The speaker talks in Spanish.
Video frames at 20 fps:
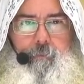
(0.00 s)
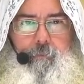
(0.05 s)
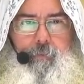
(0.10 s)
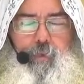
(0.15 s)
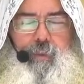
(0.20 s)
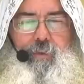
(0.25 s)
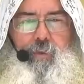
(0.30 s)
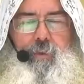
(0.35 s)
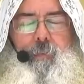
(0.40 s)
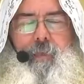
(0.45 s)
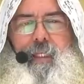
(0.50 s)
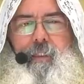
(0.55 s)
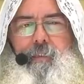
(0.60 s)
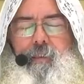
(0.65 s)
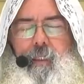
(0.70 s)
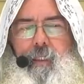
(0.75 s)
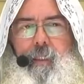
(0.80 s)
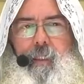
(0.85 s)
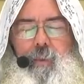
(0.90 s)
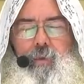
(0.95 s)
Por eso se van a
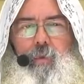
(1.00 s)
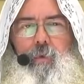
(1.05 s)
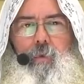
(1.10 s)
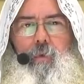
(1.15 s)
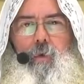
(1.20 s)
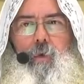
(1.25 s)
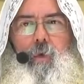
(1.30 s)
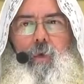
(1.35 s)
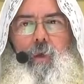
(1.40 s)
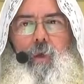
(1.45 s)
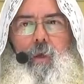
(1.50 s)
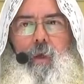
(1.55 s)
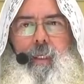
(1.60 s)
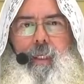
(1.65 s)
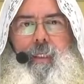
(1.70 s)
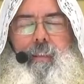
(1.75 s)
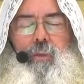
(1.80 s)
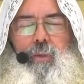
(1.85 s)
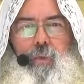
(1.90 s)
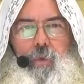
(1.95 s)
seguir dando
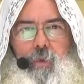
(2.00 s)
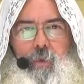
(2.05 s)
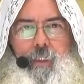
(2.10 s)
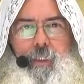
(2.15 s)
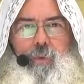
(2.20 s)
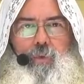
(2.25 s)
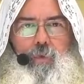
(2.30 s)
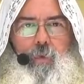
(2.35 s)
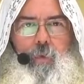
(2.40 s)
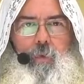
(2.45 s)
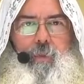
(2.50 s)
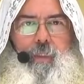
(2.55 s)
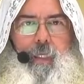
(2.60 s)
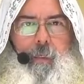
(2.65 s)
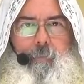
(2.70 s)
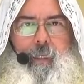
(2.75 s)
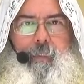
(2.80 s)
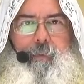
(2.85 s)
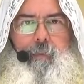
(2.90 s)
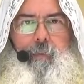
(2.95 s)
lecciones o
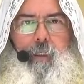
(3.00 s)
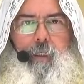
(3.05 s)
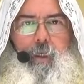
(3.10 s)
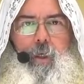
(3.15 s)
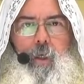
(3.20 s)
temas